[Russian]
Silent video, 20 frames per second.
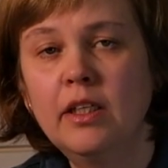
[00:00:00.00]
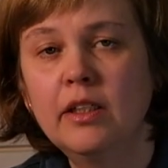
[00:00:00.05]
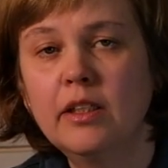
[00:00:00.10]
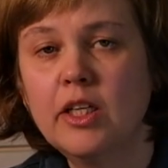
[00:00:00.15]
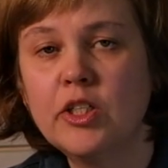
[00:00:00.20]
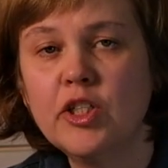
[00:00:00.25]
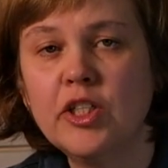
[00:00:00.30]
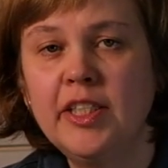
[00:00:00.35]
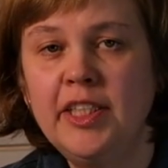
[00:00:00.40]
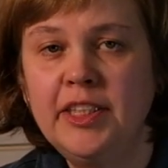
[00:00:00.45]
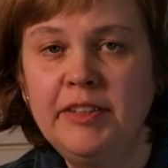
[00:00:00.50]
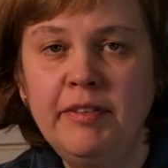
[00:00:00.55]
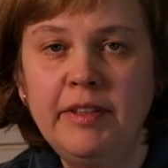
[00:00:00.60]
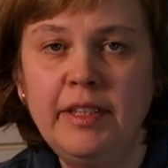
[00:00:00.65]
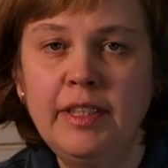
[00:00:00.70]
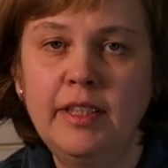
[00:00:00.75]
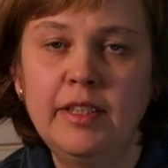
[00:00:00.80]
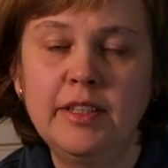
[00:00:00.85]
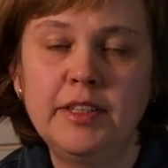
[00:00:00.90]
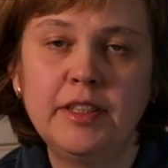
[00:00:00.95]
Наша
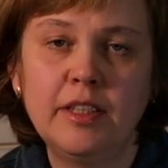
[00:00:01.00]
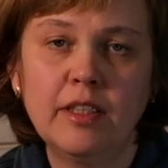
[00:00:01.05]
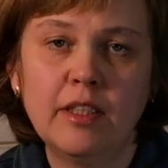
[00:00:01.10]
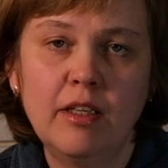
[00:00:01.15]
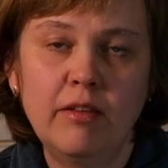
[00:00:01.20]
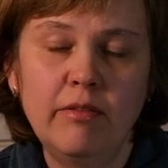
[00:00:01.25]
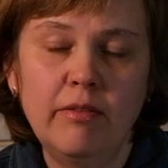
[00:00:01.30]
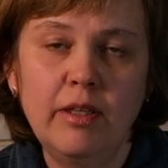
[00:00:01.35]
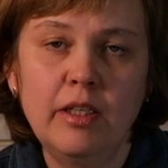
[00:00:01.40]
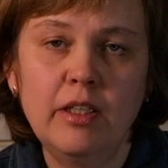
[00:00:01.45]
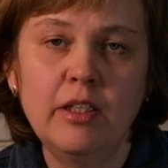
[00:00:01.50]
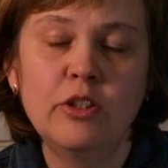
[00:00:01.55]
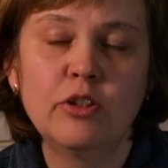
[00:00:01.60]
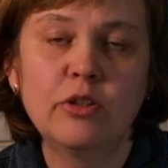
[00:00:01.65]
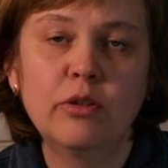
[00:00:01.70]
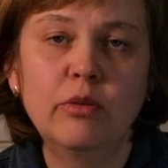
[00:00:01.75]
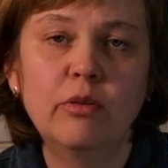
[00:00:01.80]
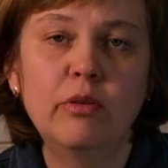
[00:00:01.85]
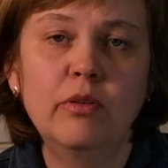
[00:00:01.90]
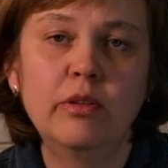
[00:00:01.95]
действительность такова,
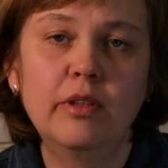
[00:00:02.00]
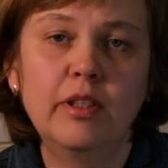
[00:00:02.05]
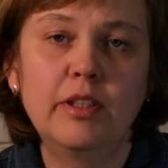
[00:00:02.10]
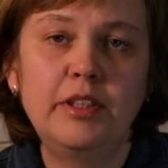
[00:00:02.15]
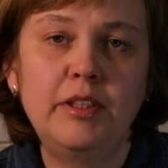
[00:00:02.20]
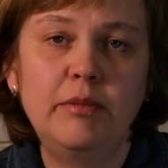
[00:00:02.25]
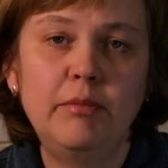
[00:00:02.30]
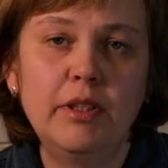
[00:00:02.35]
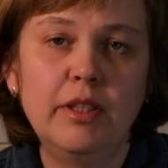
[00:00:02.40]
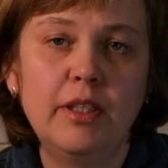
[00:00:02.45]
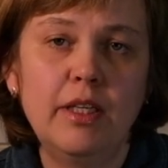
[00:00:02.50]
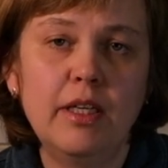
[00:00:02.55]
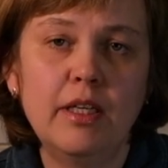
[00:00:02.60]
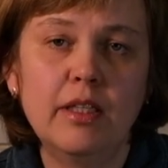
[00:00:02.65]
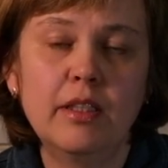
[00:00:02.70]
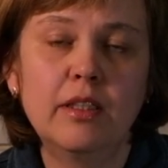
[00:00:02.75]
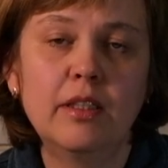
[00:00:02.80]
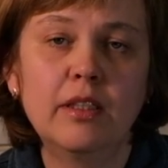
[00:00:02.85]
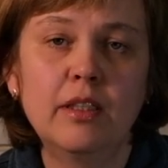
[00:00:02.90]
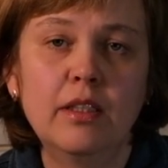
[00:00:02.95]
что на
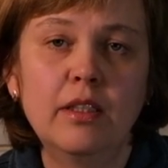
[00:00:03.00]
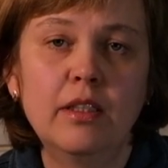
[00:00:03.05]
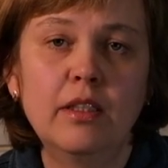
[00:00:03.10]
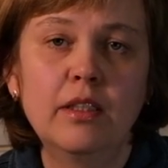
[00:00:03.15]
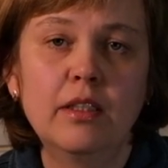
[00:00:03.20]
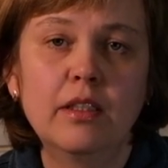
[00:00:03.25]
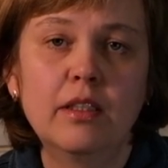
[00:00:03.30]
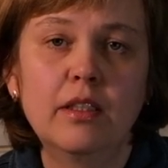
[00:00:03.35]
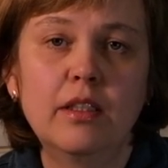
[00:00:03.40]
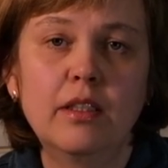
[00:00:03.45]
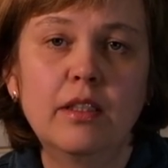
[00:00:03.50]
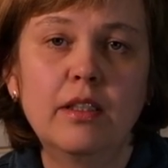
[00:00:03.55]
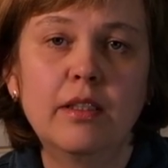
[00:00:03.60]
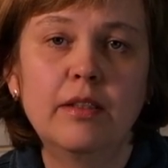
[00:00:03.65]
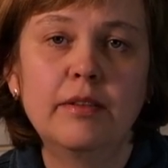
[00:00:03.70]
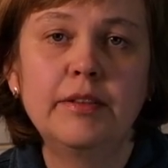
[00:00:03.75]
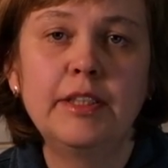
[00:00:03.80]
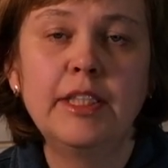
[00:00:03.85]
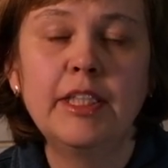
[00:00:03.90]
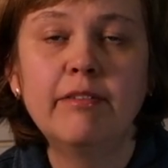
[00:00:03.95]
семинарах
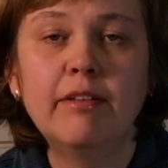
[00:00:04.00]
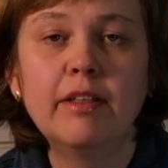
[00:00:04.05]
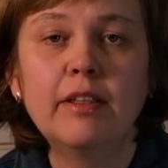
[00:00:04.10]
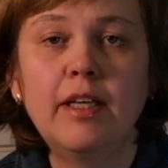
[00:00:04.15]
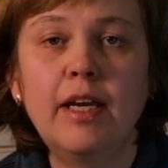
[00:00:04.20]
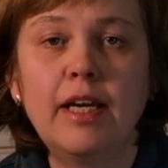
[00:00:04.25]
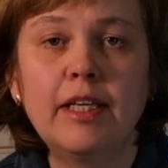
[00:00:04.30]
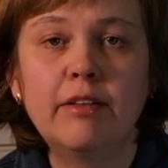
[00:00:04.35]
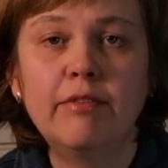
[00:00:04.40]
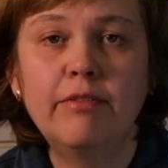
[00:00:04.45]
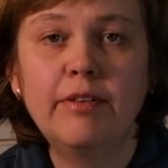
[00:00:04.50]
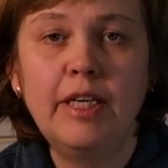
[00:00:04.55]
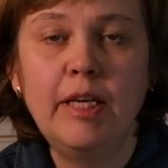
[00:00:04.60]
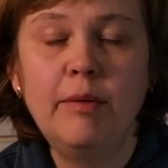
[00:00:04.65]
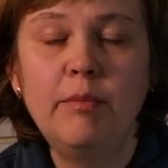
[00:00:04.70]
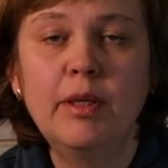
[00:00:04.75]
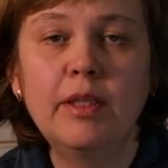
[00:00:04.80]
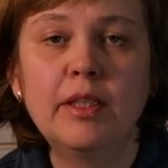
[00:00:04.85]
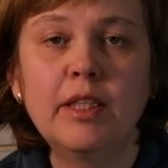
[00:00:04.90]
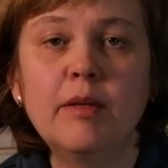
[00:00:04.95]
э, не хватает
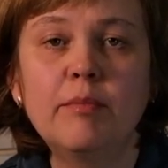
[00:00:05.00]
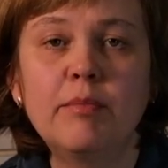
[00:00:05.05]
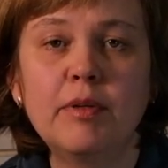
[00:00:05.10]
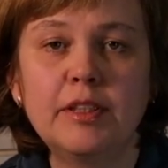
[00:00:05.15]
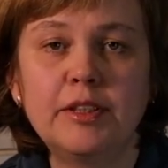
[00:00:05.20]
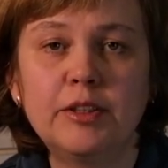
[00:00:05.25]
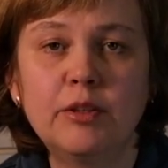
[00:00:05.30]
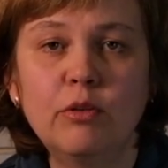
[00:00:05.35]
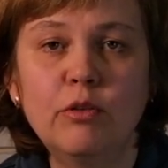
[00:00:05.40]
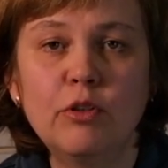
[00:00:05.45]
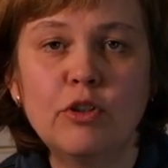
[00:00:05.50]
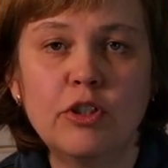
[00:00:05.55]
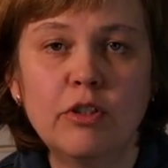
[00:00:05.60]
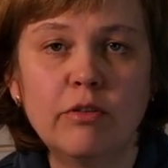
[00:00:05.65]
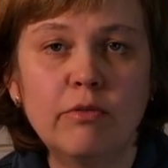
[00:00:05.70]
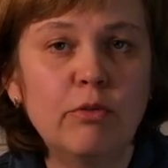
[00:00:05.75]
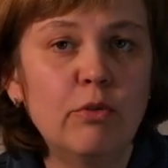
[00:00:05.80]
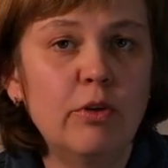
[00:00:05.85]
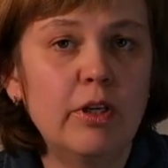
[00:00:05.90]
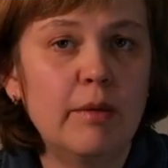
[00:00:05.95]
времени на простое
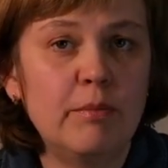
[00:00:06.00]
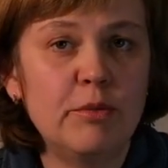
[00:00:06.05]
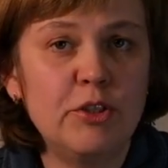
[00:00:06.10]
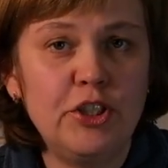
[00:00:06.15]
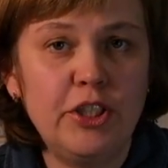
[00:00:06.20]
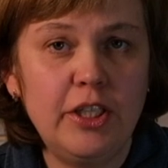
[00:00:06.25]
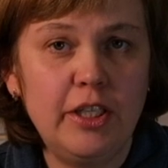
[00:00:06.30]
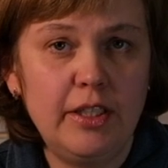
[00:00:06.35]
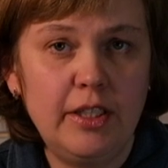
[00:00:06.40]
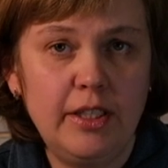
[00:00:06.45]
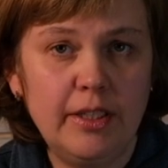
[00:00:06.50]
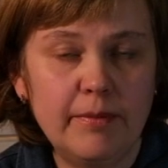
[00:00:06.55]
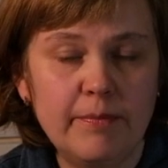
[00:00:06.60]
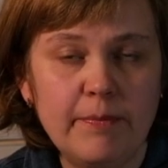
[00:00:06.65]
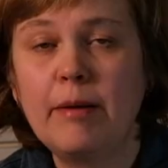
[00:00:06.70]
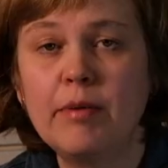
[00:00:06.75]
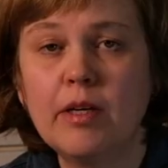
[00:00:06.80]
живое общение.